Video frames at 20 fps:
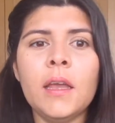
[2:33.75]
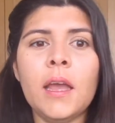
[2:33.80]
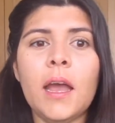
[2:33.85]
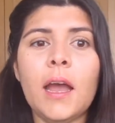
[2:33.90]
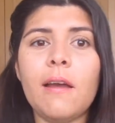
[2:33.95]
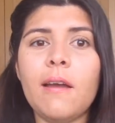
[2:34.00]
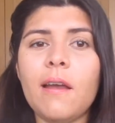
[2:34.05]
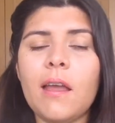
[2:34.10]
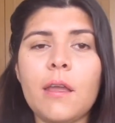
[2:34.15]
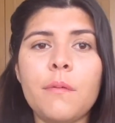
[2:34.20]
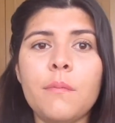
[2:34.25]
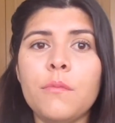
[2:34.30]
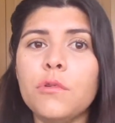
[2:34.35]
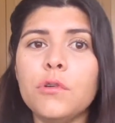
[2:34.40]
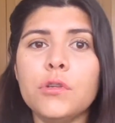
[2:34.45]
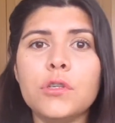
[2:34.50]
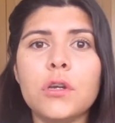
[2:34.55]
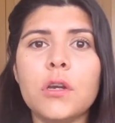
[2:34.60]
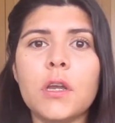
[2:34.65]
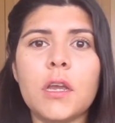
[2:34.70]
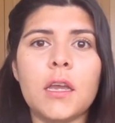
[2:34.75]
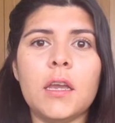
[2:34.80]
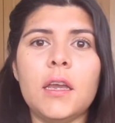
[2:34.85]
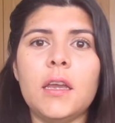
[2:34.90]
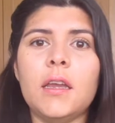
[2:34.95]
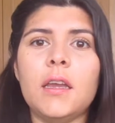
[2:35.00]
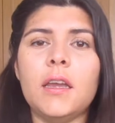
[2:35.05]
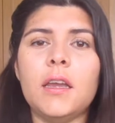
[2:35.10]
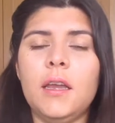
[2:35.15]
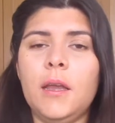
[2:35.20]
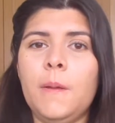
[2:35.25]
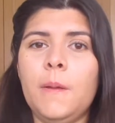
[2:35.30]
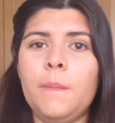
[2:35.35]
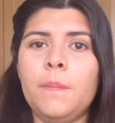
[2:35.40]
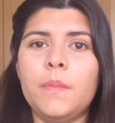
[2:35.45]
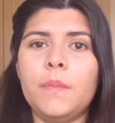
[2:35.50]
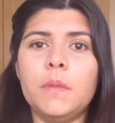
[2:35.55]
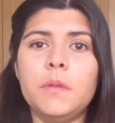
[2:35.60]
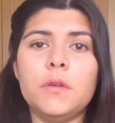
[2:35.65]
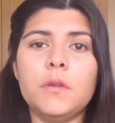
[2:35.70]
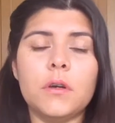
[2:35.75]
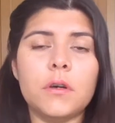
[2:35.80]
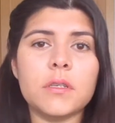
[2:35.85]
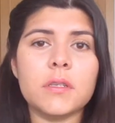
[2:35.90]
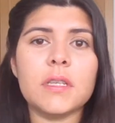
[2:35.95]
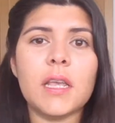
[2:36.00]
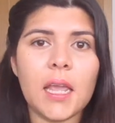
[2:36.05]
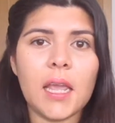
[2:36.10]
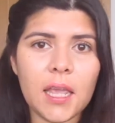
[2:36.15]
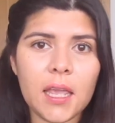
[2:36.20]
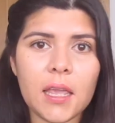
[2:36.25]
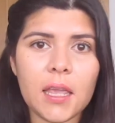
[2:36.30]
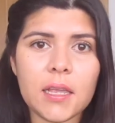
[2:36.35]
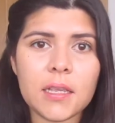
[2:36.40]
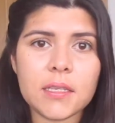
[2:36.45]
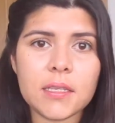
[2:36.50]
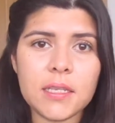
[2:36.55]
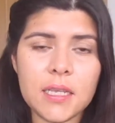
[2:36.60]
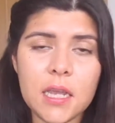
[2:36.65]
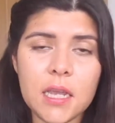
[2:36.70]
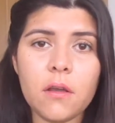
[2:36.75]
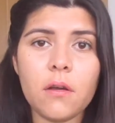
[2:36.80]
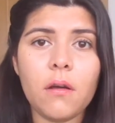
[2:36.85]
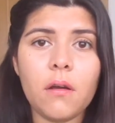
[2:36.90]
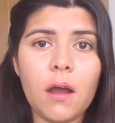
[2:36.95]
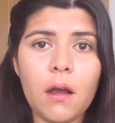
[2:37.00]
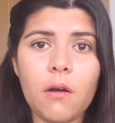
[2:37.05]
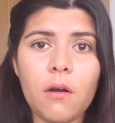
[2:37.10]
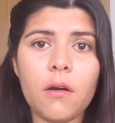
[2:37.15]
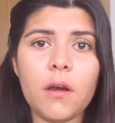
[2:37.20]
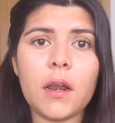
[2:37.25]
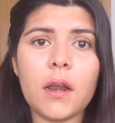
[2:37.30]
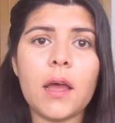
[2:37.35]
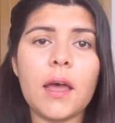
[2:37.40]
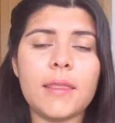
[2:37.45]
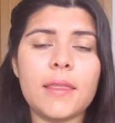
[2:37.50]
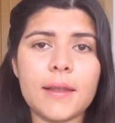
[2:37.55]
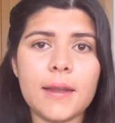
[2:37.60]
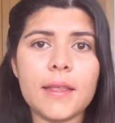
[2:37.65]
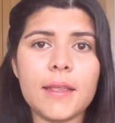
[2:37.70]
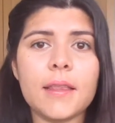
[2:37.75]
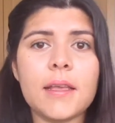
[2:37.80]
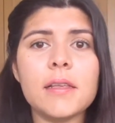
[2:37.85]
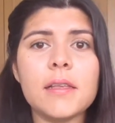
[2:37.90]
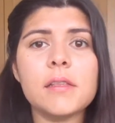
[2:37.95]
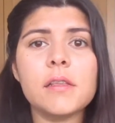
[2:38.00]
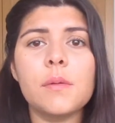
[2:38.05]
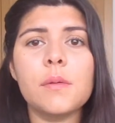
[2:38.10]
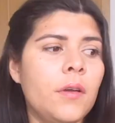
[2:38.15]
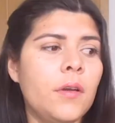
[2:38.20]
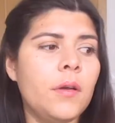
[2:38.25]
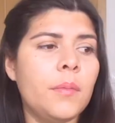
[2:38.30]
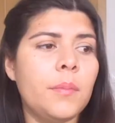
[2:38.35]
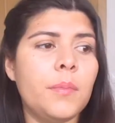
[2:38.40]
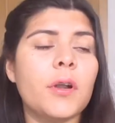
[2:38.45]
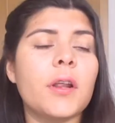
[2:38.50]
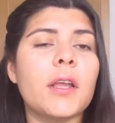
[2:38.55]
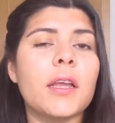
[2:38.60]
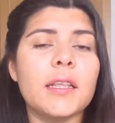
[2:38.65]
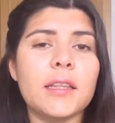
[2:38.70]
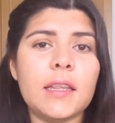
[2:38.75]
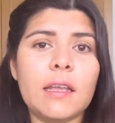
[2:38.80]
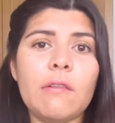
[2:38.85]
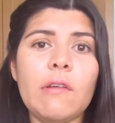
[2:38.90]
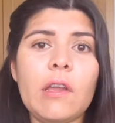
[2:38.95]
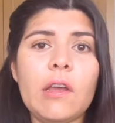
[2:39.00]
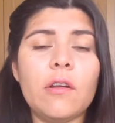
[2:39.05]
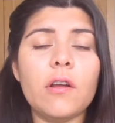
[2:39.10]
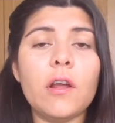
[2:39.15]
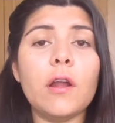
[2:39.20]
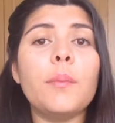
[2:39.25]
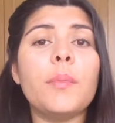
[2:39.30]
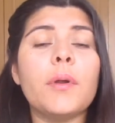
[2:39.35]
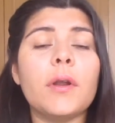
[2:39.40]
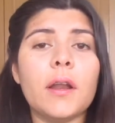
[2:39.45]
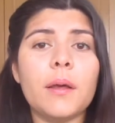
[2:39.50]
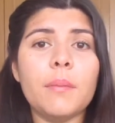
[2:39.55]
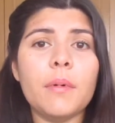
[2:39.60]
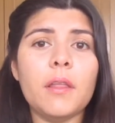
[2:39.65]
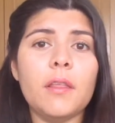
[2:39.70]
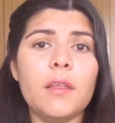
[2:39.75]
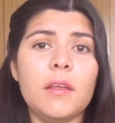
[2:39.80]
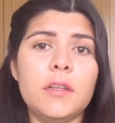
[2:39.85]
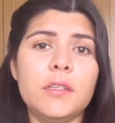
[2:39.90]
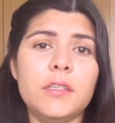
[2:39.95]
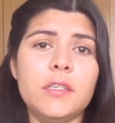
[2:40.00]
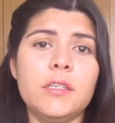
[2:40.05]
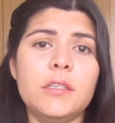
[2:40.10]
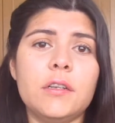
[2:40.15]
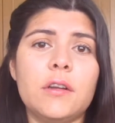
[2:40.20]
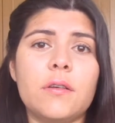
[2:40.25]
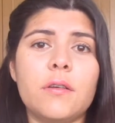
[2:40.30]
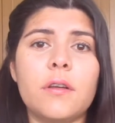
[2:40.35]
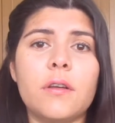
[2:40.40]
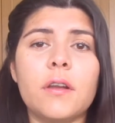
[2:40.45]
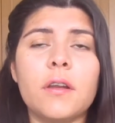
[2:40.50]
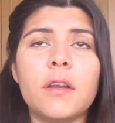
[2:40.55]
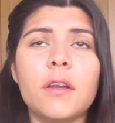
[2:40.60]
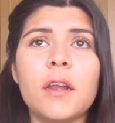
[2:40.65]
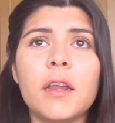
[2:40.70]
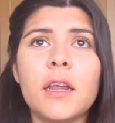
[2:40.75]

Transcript: Ah, hay muchos que yo seguí, sigo ahora, atletas, porque estuvieron en el programa del Ginger Runner.